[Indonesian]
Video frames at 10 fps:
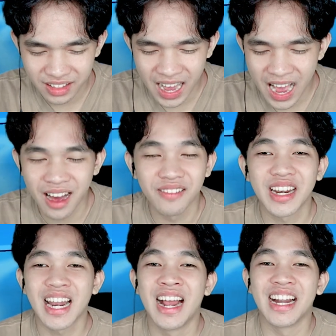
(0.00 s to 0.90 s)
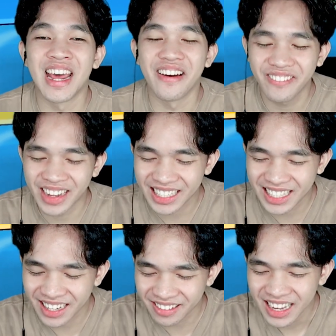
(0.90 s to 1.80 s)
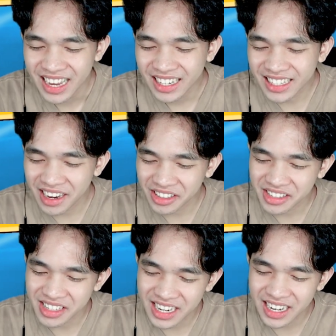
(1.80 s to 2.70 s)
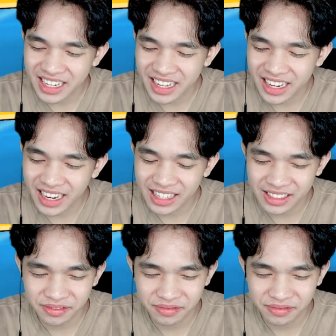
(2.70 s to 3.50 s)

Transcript: Ah, menang dapat crown. Jatuh sendiri dia ya.